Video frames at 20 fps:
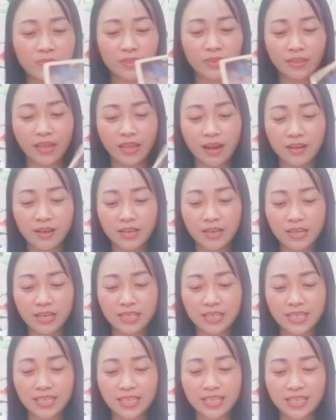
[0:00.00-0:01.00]
đó
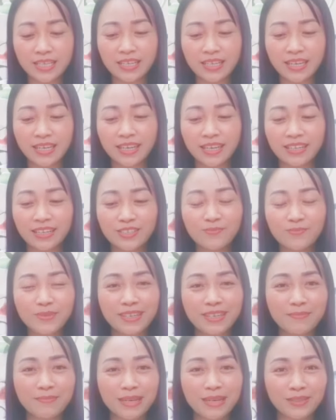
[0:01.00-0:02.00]
thì uh, chúc
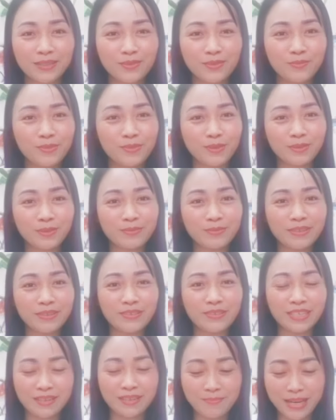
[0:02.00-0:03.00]
mừng các bạn tụ một
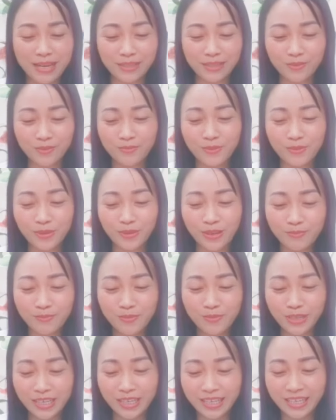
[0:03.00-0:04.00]
bởi vì các bạn tụ một có
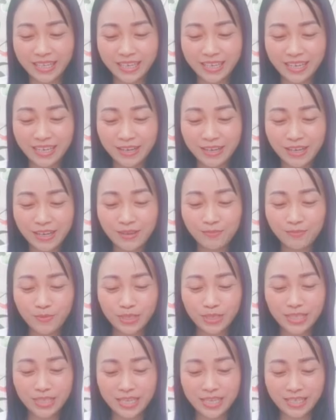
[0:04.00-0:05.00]
một cái uh,
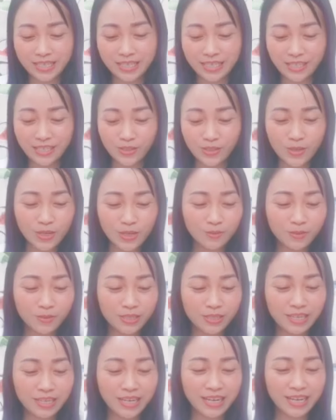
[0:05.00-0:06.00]
mối tình nhân duyên
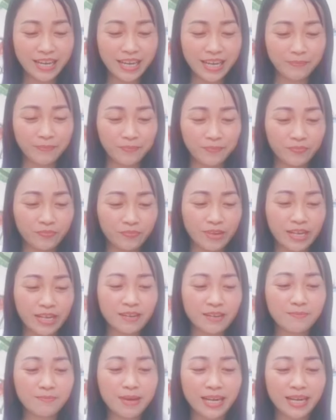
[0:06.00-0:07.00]
cũng rất là đẹp
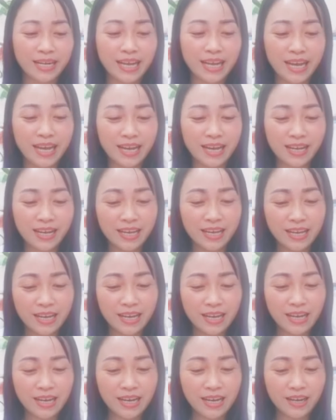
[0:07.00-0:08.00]
và các bạn đã
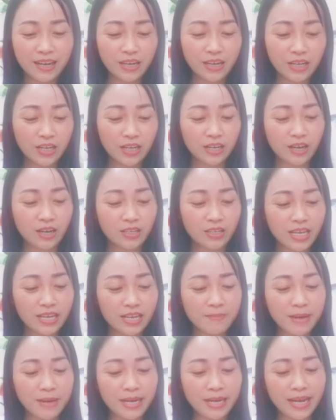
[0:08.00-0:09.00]
uh, có
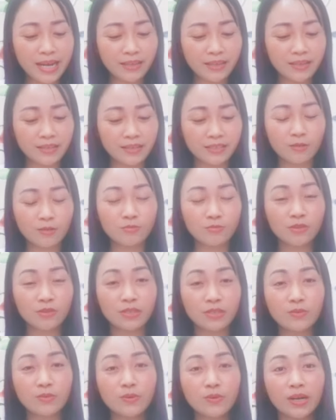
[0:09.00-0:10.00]
thể các bạn đang được sống
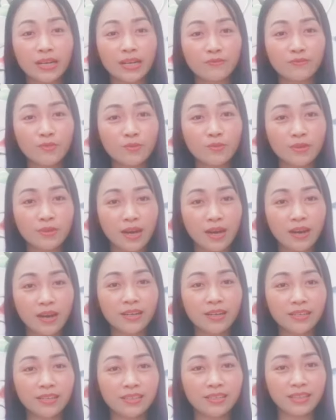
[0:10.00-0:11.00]
trong cái cuộc hạnh phúc
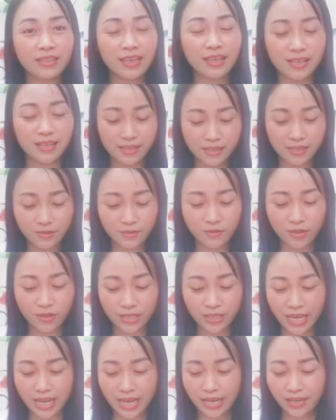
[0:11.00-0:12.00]
đó thế nhưng cũng
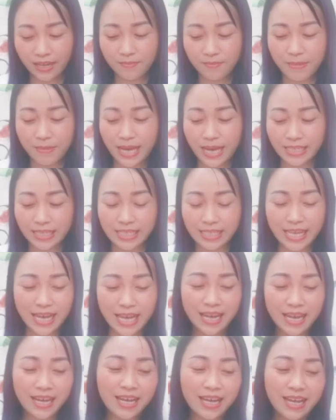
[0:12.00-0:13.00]
có thể là các bạn
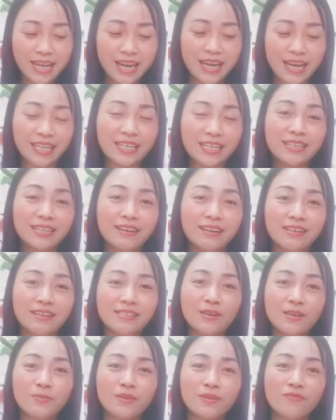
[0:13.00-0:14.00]
sẽ là cái
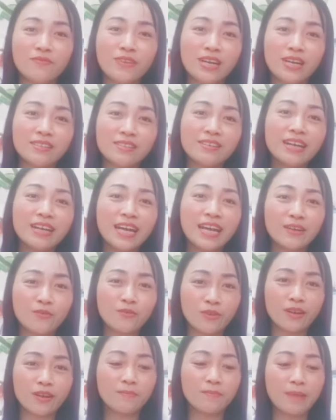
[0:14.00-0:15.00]
người chồng người vợ tương lai
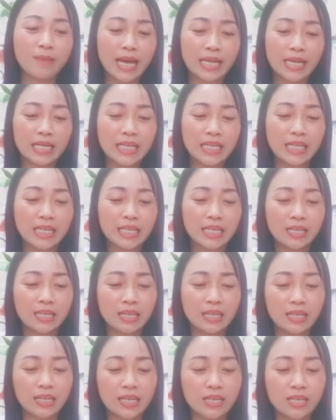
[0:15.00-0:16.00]
của các bạn thì
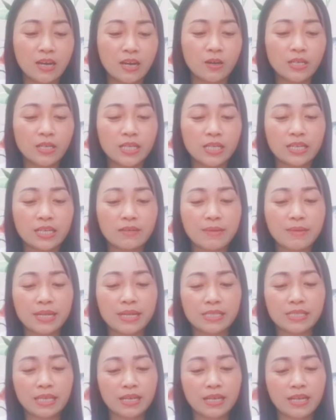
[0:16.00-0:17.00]
khi đó thì các
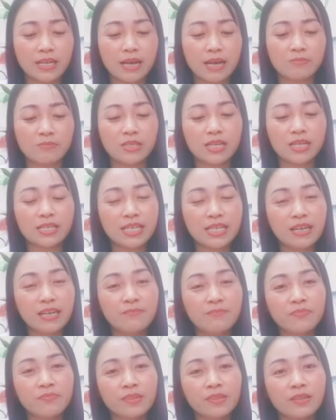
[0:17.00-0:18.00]
bạn sẽ cảm nhận
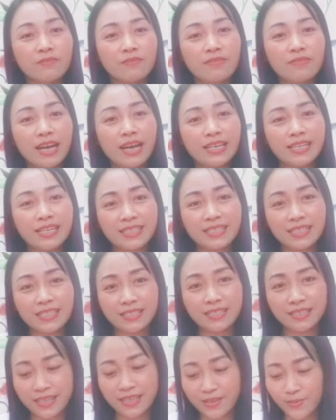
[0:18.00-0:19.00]
nhé và hãy đăng
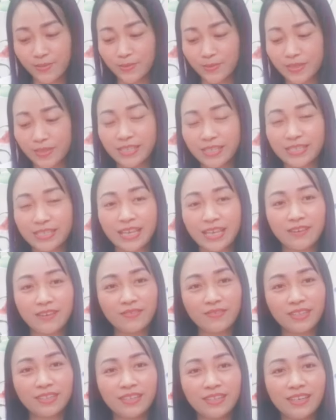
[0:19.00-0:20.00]
ký kênh cùng chia sẻ
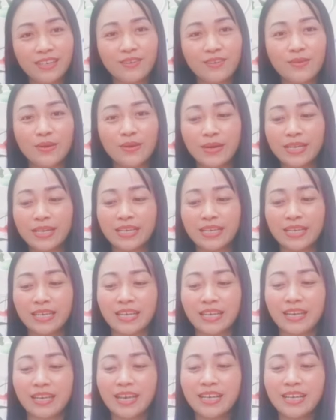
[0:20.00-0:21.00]
với ờ, Hội Oan Hỷ
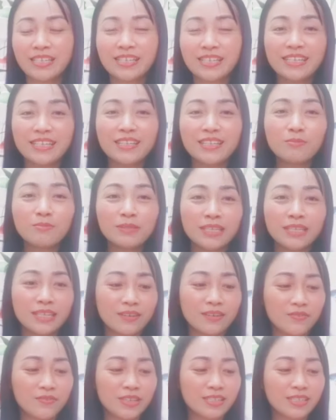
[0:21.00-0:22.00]
những cái thông
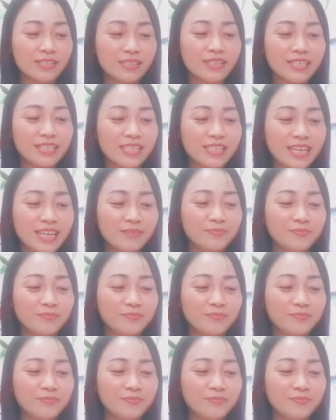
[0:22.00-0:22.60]
tin ở phía dưới nhé